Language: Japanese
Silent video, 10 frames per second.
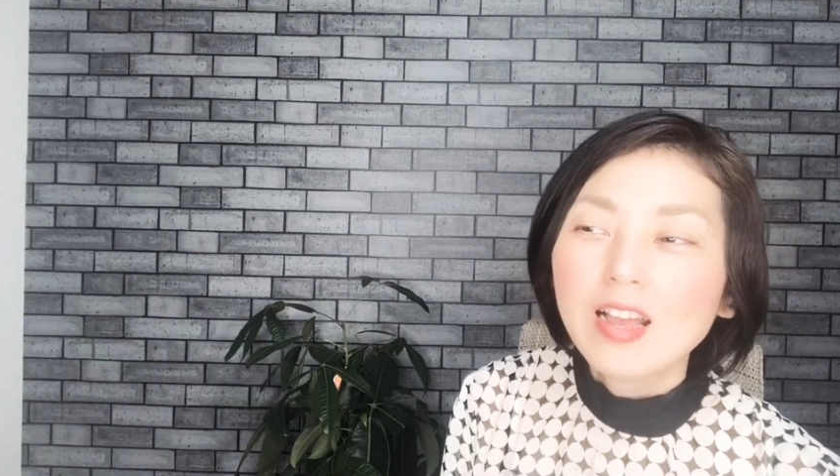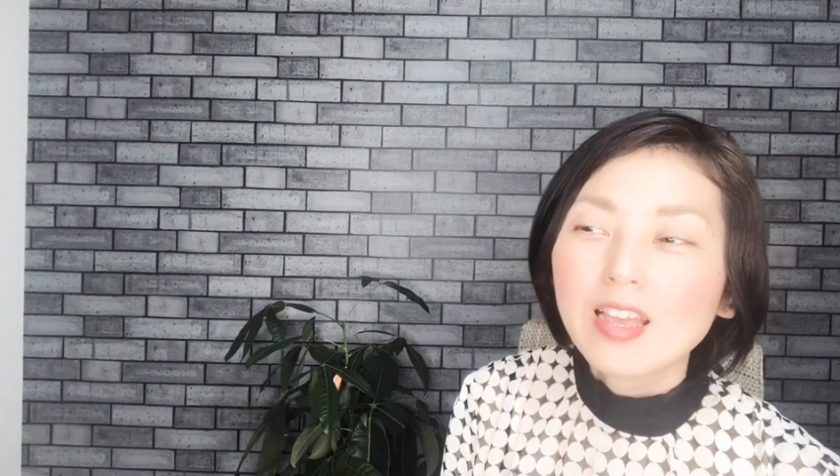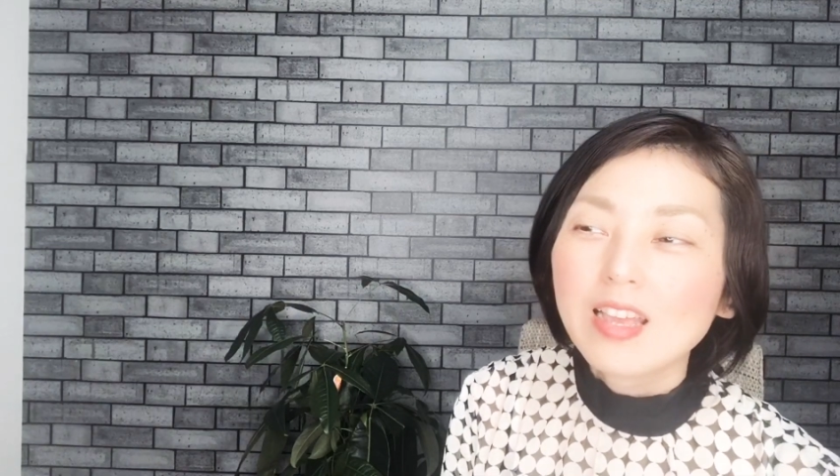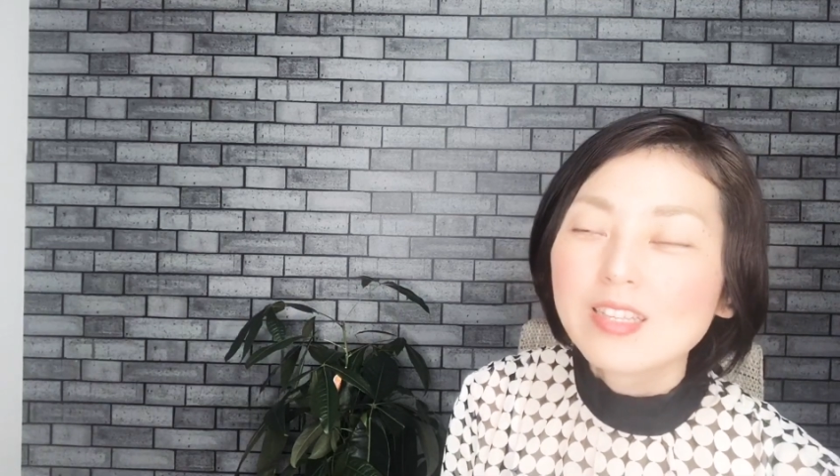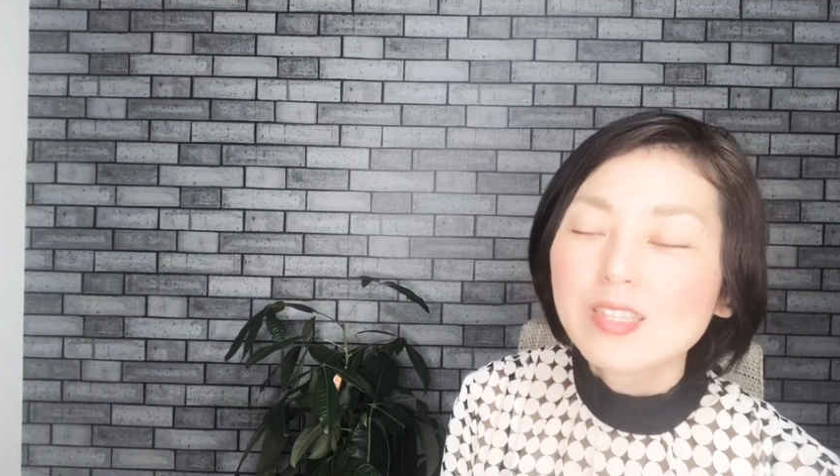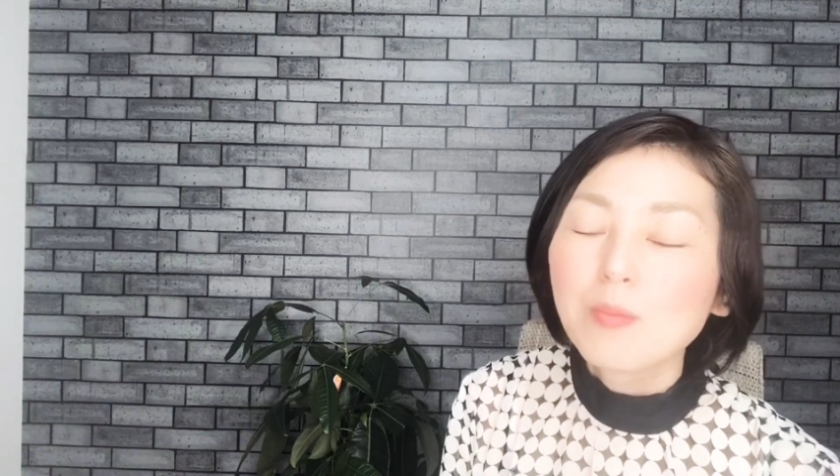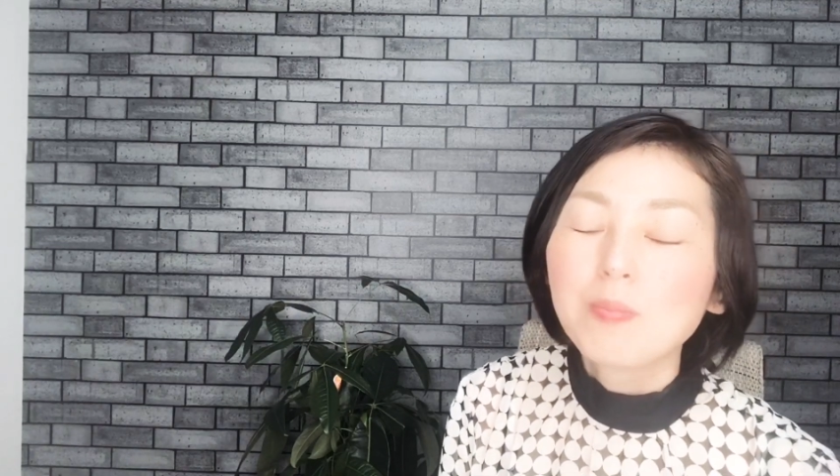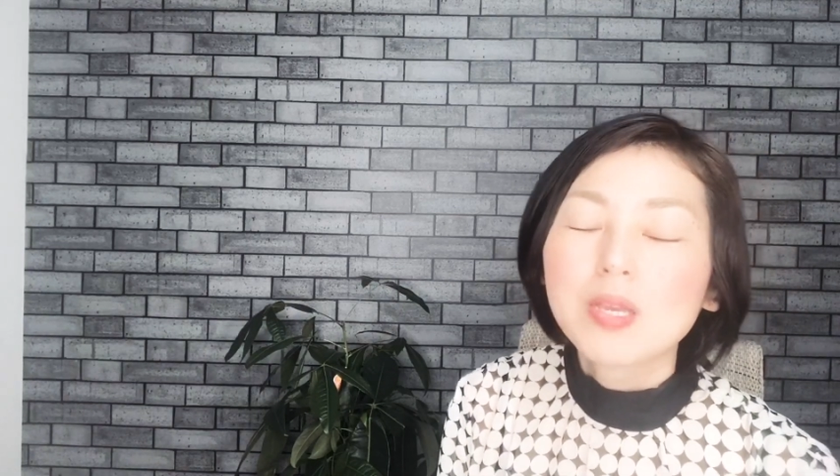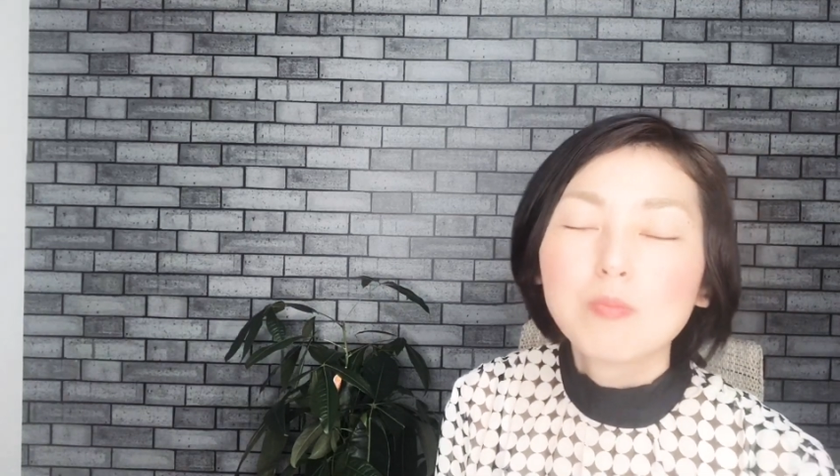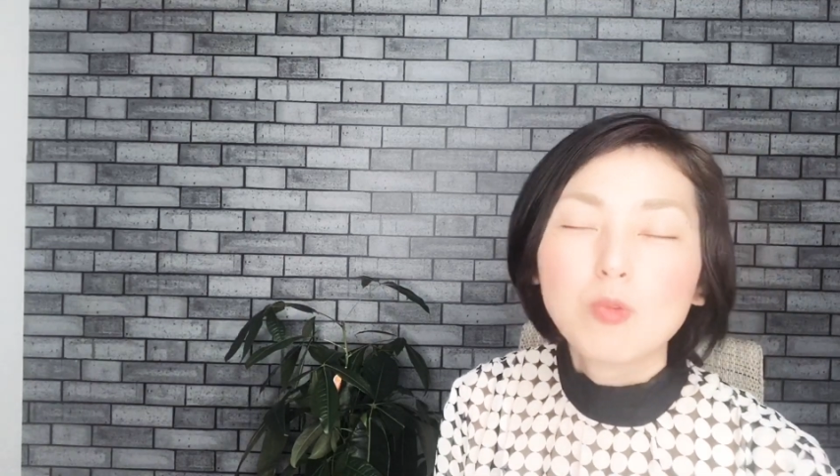えー、三
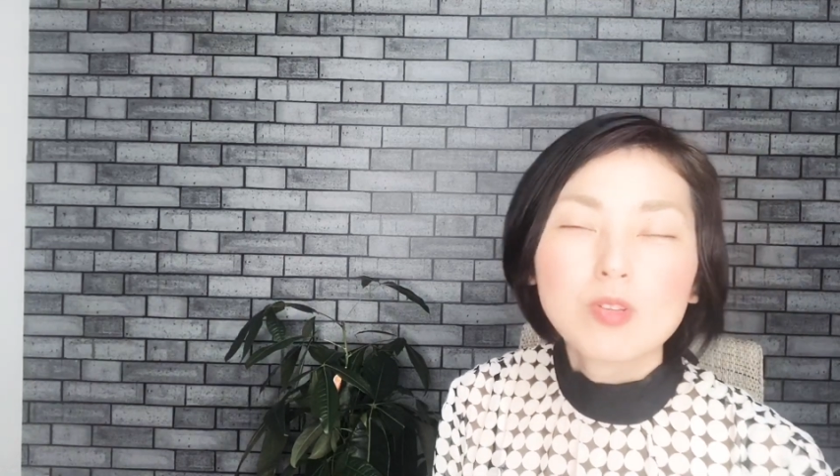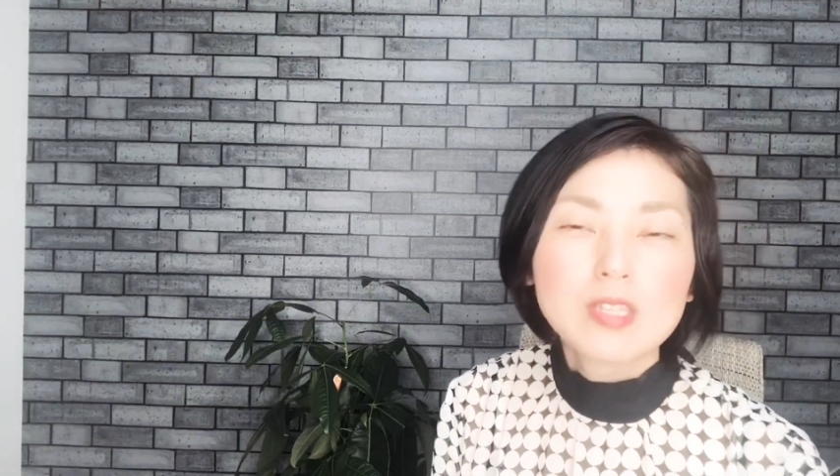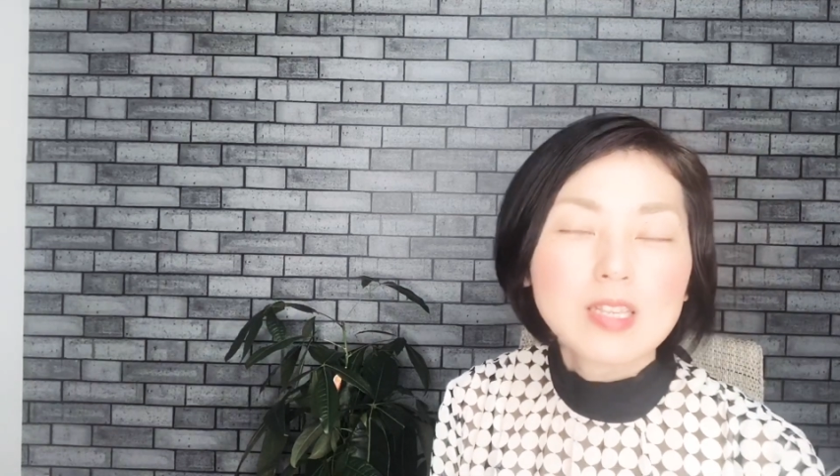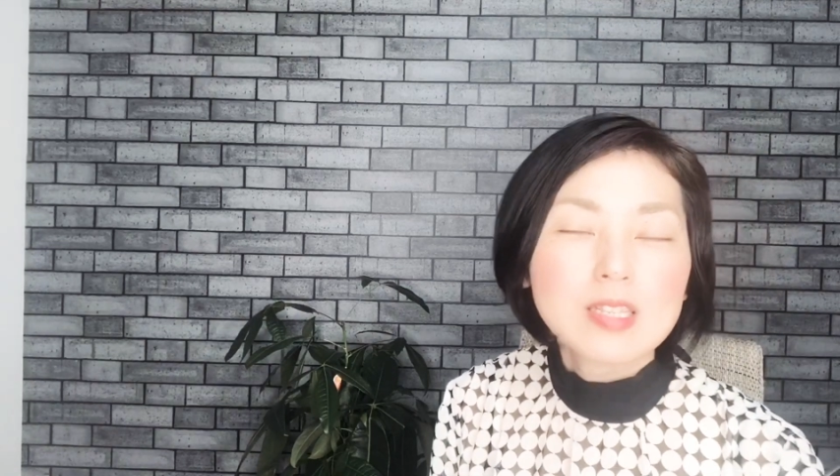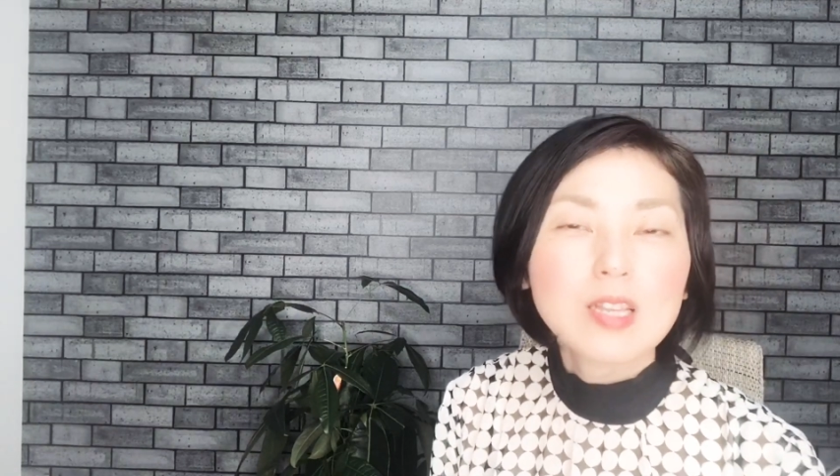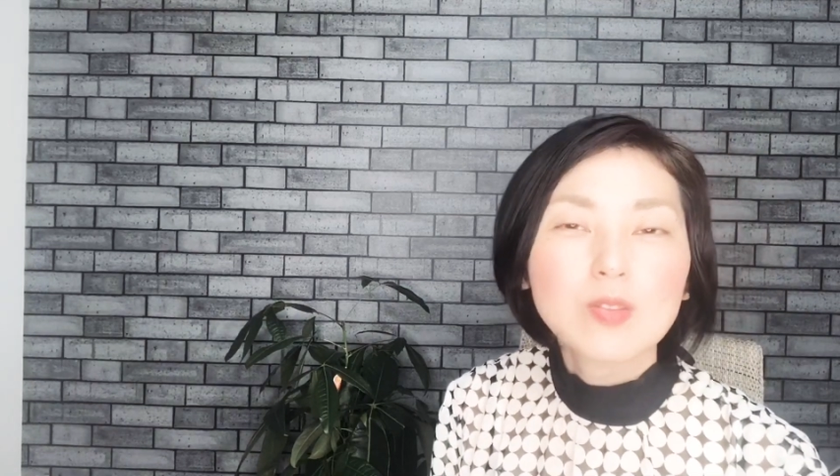匹木星さんと